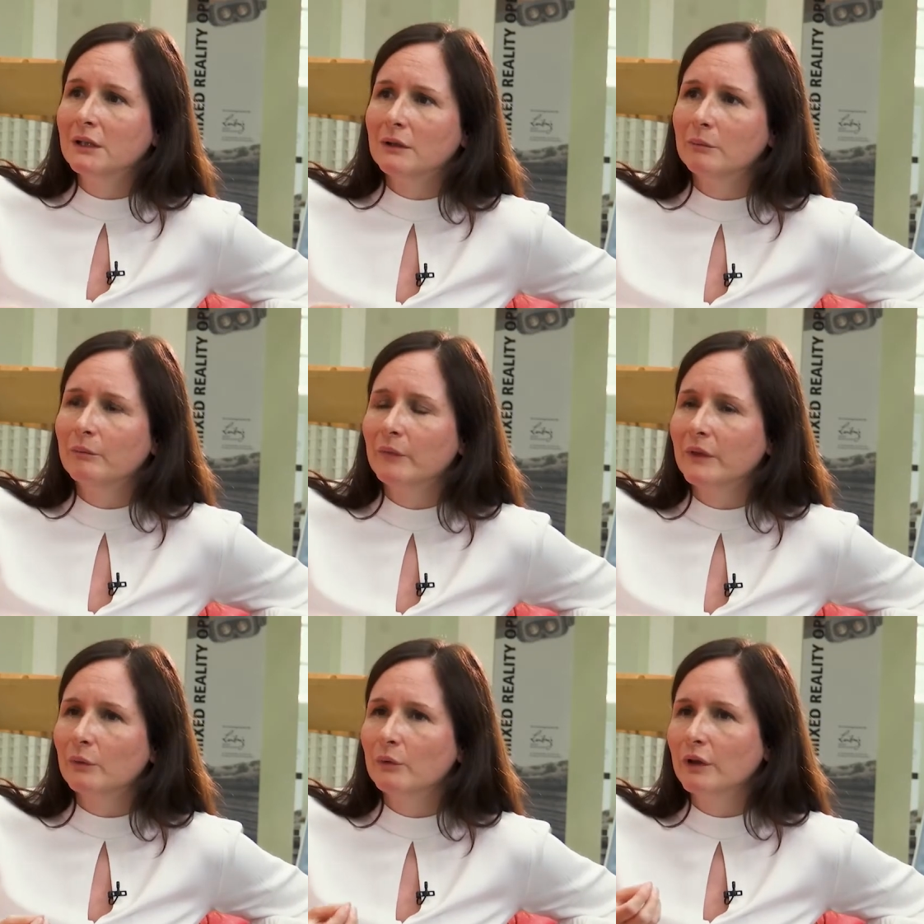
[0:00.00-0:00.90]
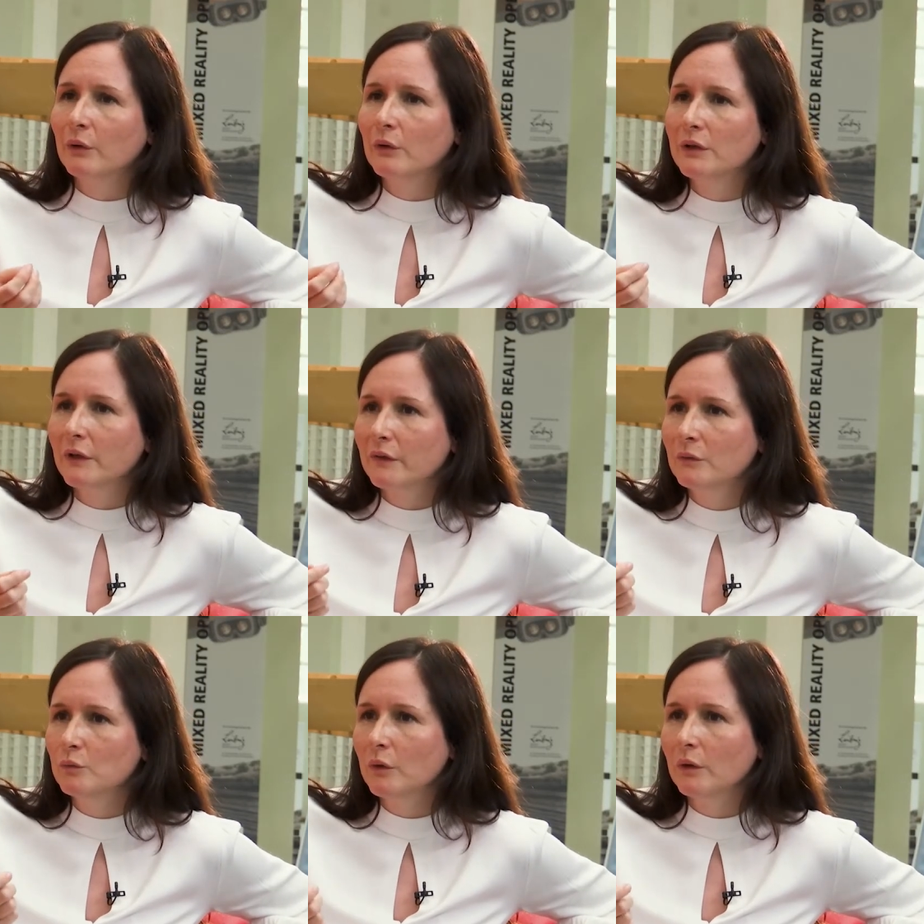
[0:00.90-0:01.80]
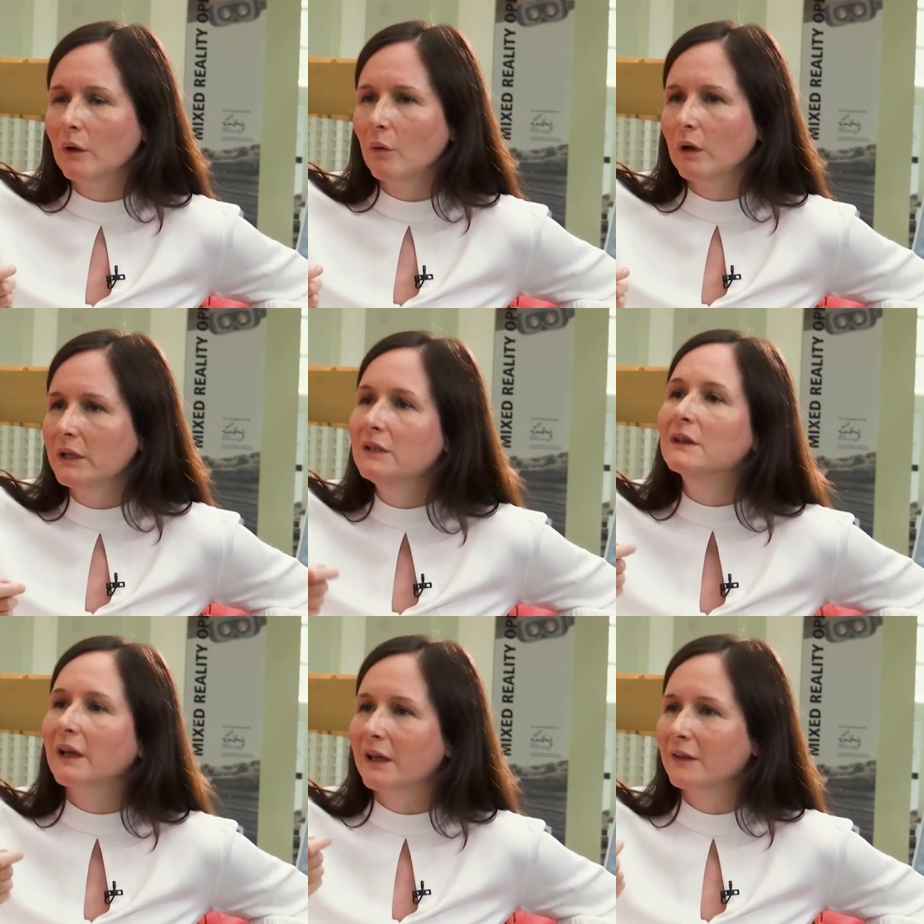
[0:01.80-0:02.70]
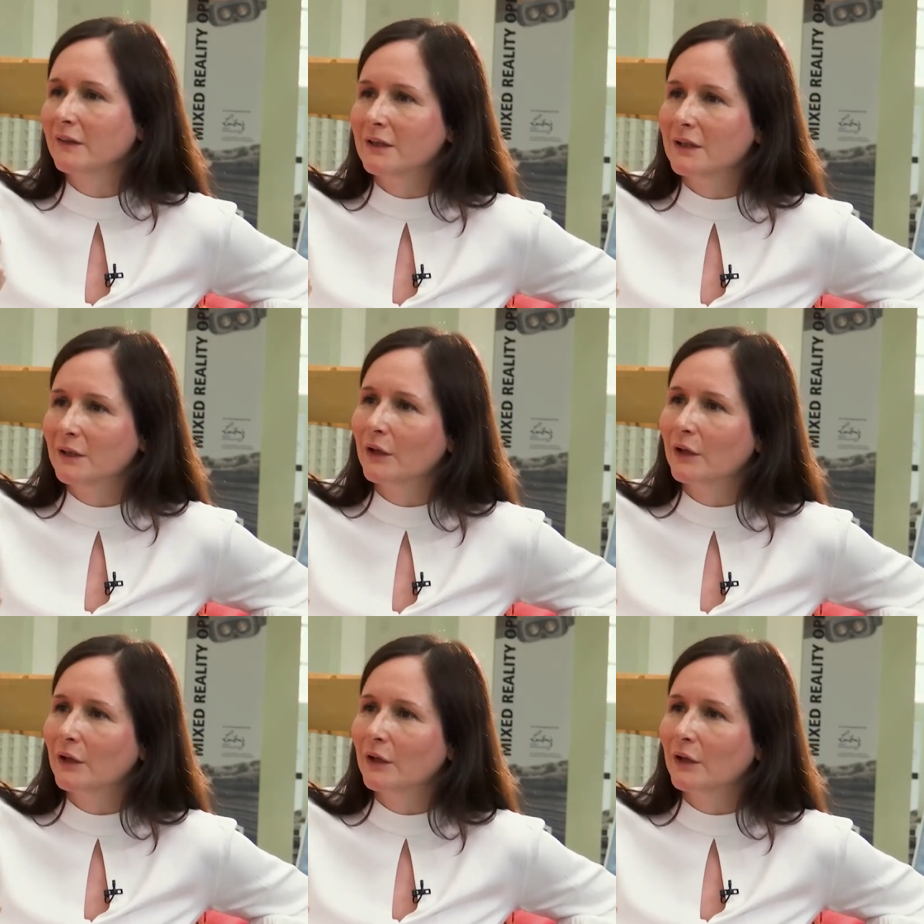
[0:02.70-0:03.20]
Ähm, und wir können das nur auch indirekt sehen.